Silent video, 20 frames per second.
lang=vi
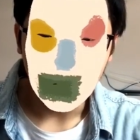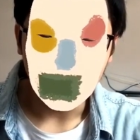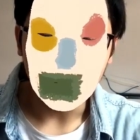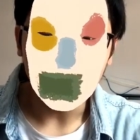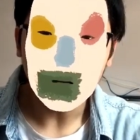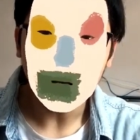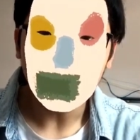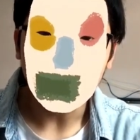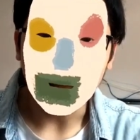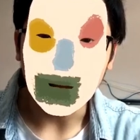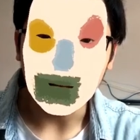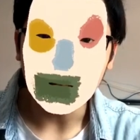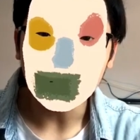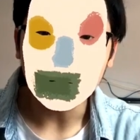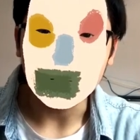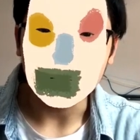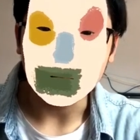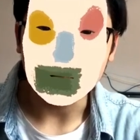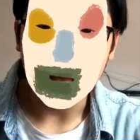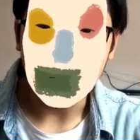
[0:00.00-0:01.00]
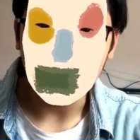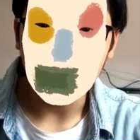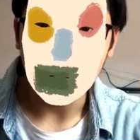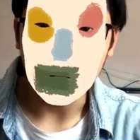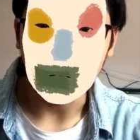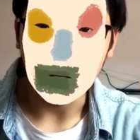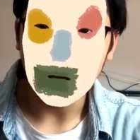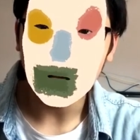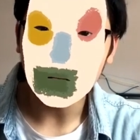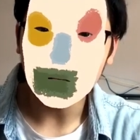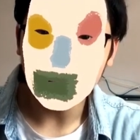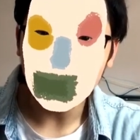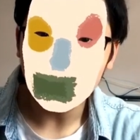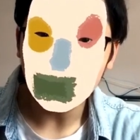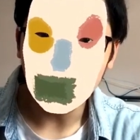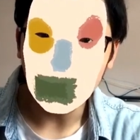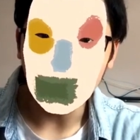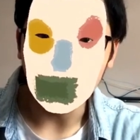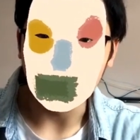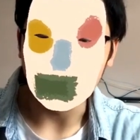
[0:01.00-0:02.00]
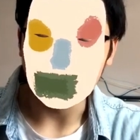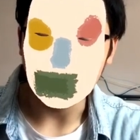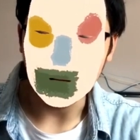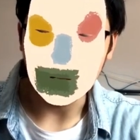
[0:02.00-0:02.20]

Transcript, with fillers: nếu các bạn đã từng xem qua những cái clip của mình